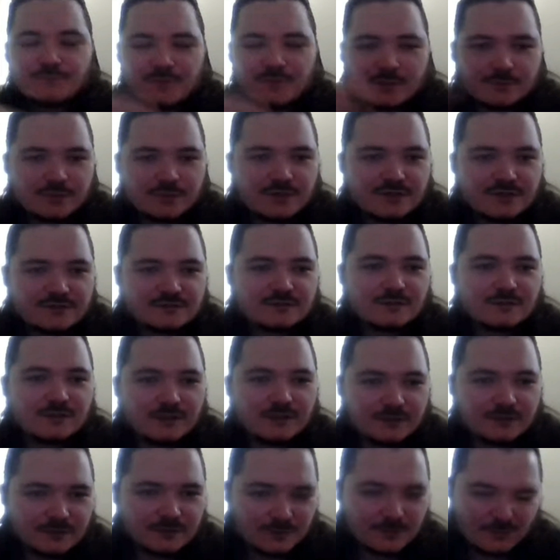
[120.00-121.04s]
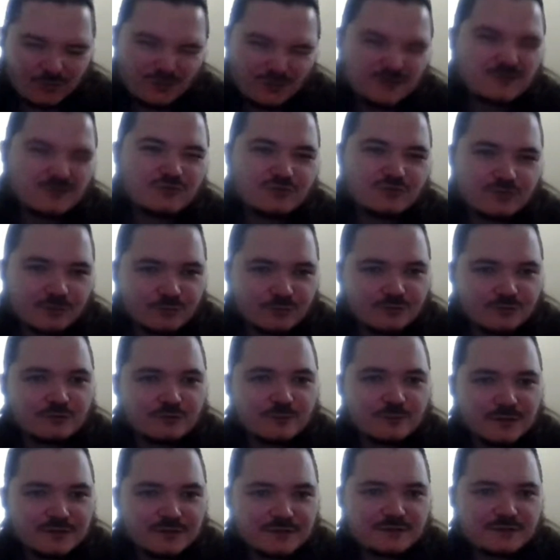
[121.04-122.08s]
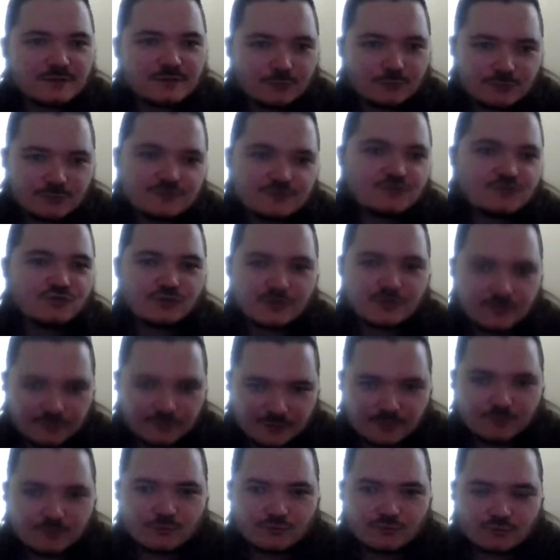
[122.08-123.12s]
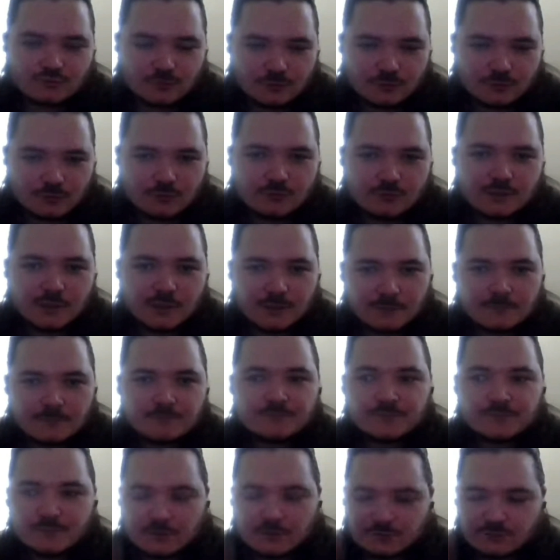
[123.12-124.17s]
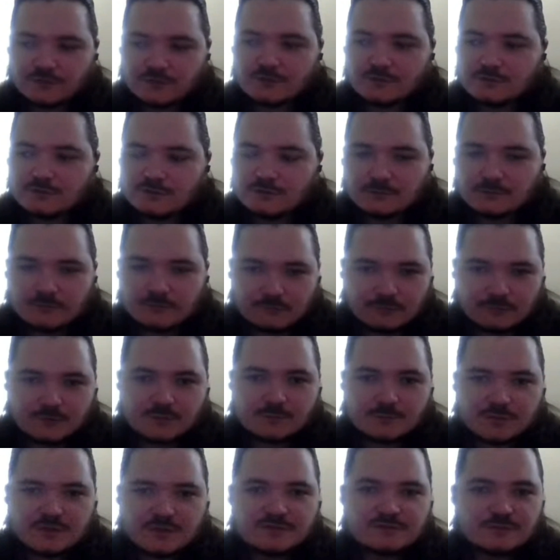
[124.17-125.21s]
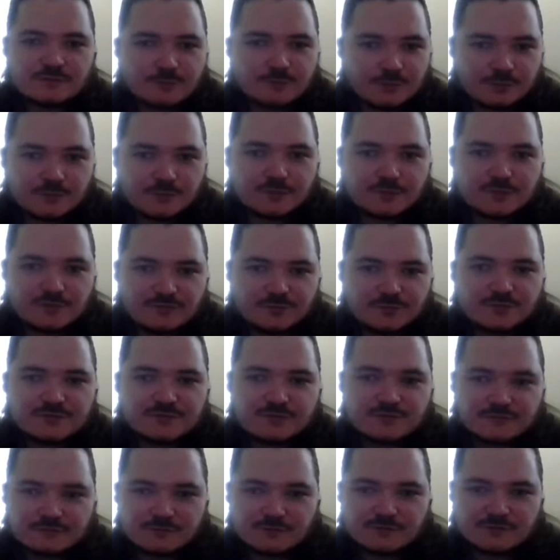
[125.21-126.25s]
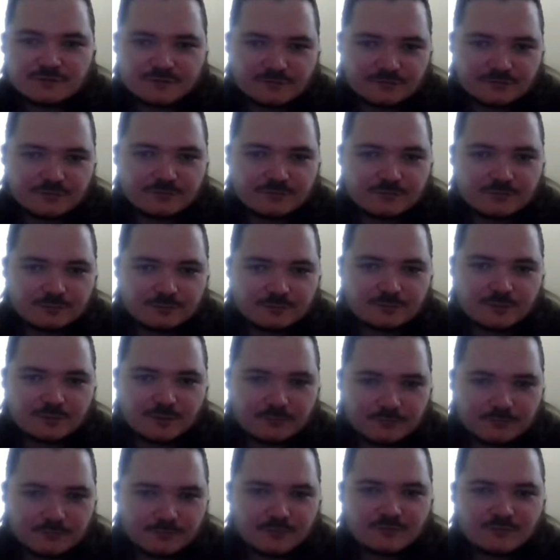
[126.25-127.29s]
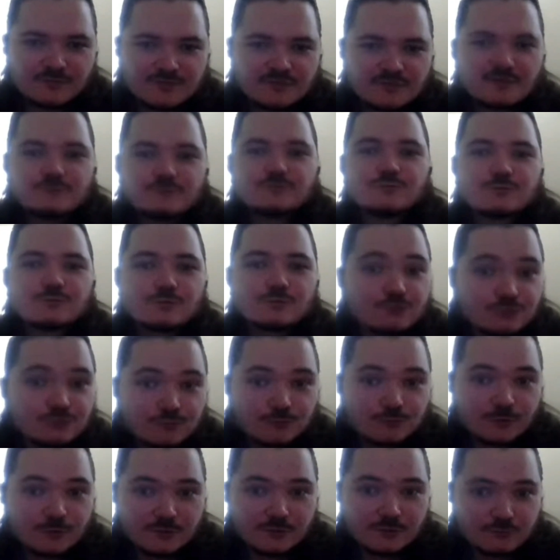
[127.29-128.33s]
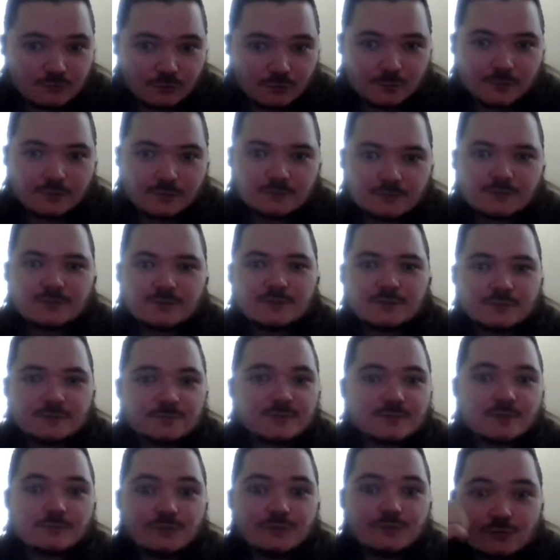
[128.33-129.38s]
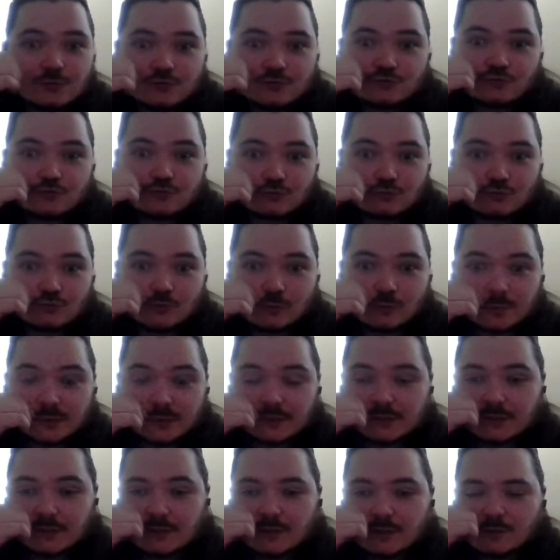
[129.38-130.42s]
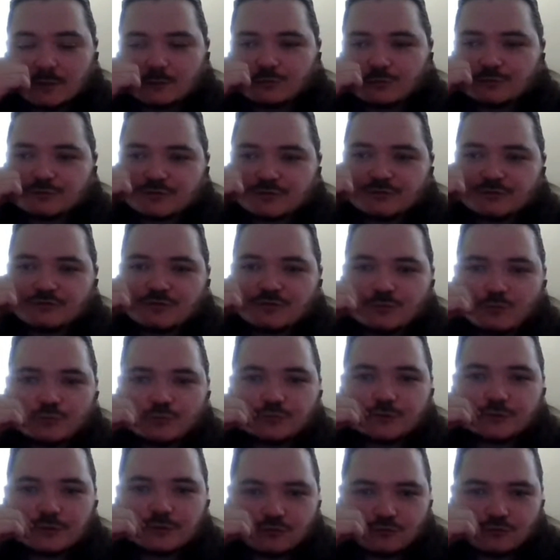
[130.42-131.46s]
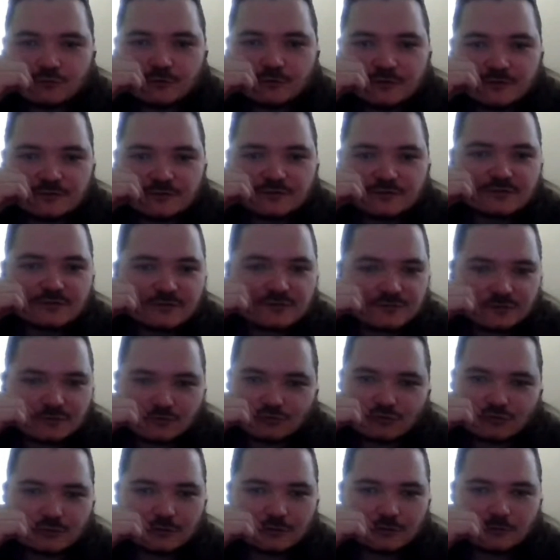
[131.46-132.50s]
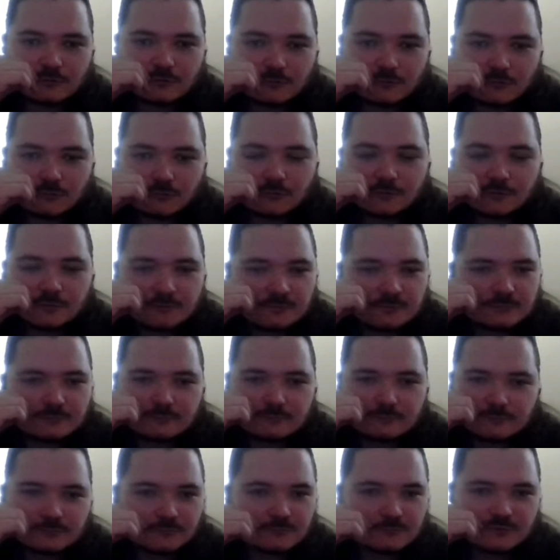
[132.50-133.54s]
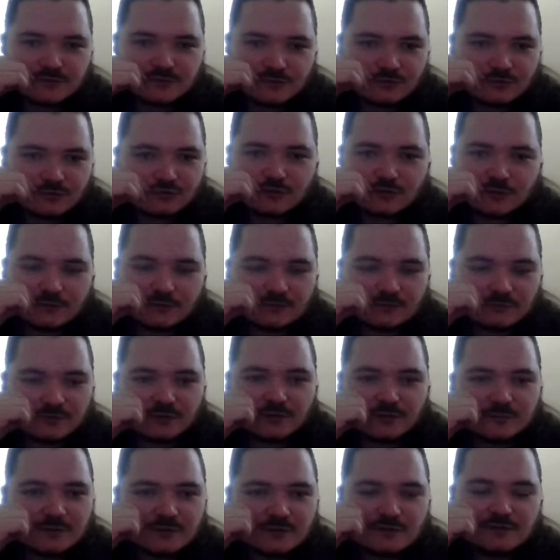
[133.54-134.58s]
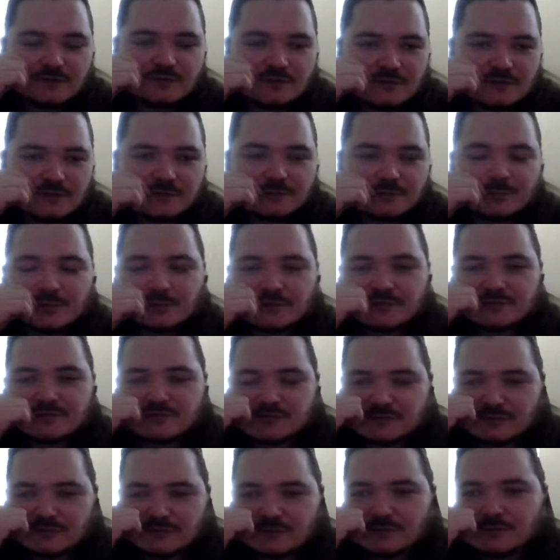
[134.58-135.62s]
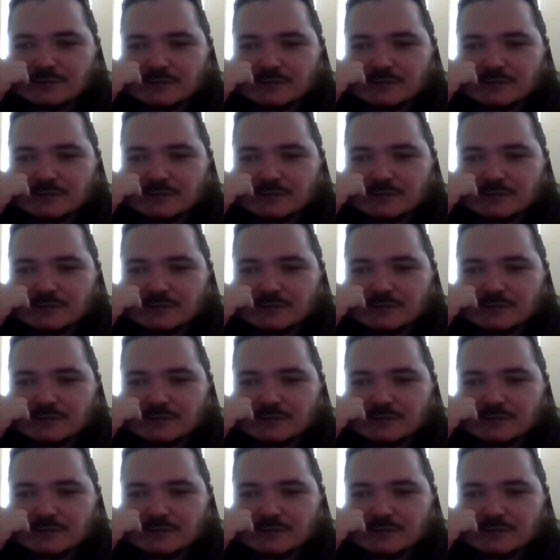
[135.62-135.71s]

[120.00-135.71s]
Абхазия, она там частично мусульманская, но язычников там тоже до Эти вот Абхазия, например, не вписывается в там, православную Грузию особо. Им там не очень удобно. Плюс ко всему у них еще и язык совершенно другой, совершенно взаимно неинтеллигибельный с